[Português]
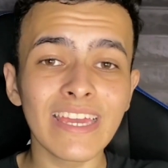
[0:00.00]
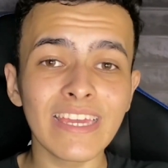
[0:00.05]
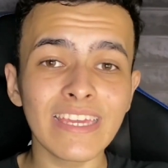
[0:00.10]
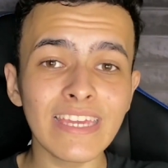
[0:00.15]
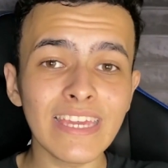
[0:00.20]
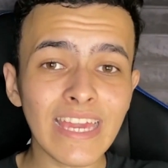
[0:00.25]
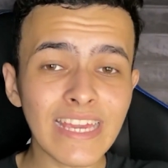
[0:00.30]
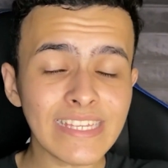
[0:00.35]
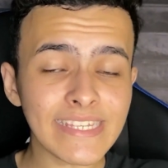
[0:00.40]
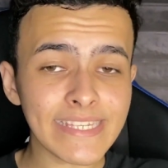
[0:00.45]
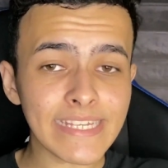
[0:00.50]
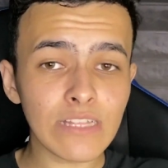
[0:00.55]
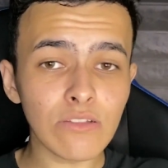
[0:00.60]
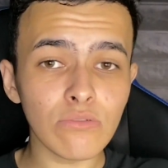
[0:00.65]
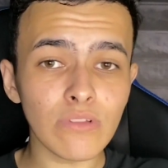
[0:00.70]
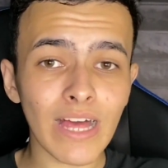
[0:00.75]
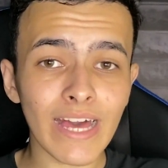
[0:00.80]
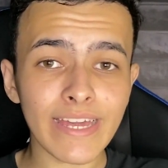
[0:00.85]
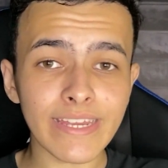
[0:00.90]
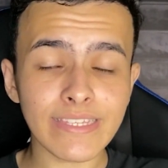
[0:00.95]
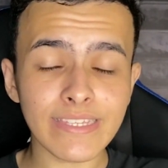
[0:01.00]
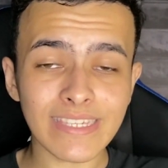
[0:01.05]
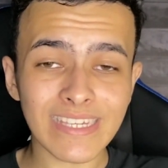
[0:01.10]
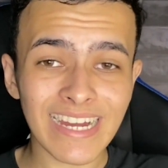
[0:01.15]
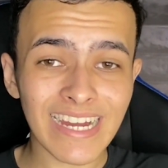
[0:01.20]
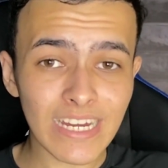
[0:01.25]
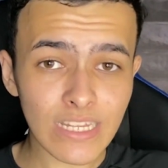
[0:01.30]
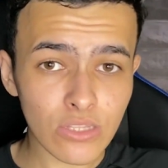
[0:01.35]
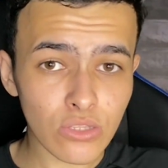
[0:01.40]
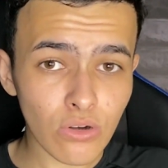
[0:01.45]
e em celulares
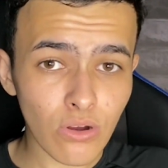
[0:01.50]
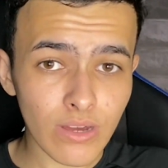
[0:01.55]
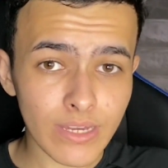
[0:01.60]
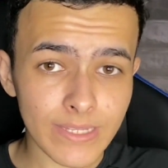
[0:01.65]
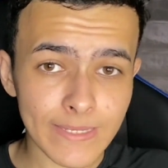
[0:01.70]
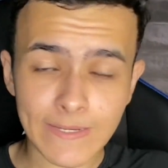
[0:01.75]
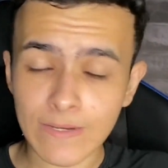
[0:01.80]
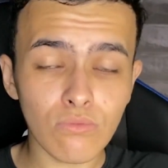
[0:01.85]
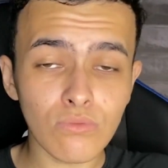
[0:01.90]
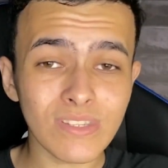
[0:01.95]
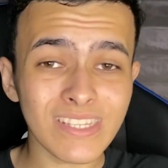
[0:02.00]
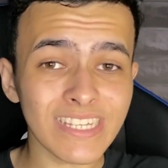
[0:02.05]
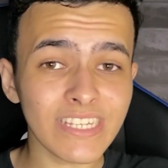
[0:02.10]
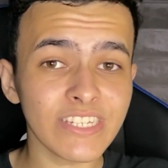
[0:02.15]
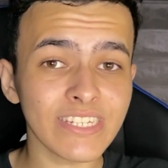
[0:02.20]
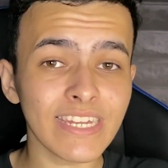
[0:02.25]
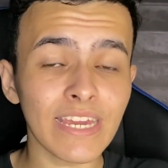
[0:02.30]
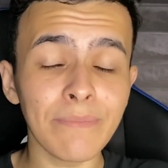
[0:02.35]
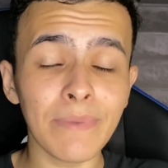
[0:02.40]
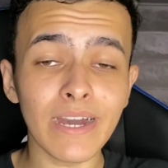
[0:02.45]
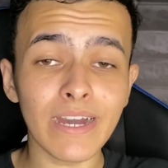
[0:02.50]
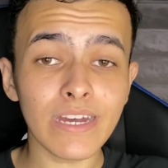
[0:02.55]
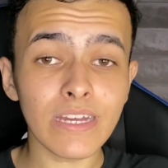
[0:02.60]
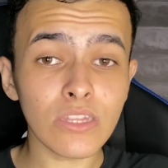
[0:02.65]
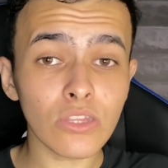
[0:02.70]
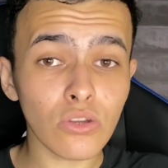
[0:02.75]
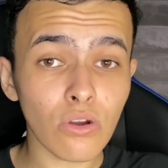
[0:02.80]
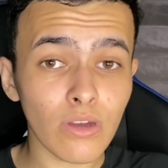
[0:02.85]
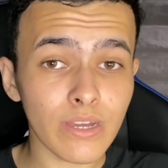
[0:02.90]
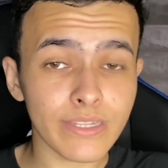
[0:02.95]
Android, com sistema
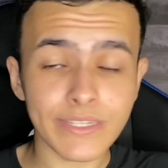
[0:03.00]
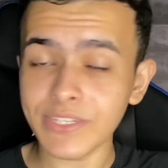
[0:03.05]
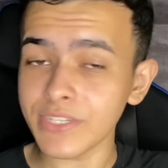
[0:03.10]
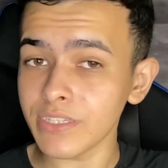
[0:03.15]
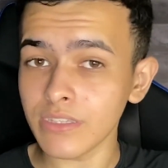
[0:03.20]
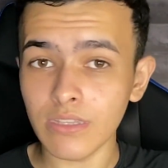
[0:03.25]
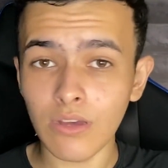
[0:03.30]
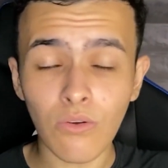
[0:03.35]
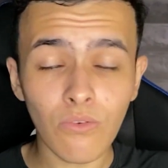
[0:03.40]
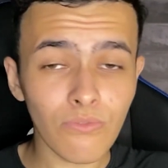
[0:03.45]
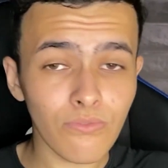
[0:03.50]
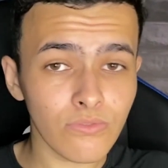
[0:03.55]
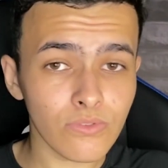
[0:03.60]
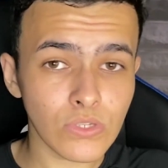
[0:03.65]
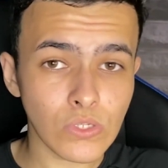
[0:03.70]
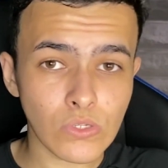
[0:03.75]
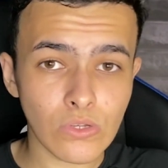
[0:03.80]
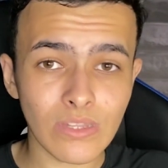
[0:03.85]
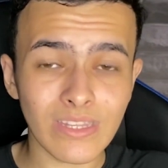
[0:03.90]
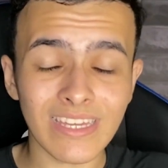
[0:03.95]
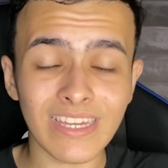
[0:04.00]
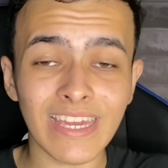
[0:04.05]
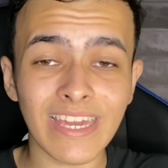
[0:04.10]
Android, não funciona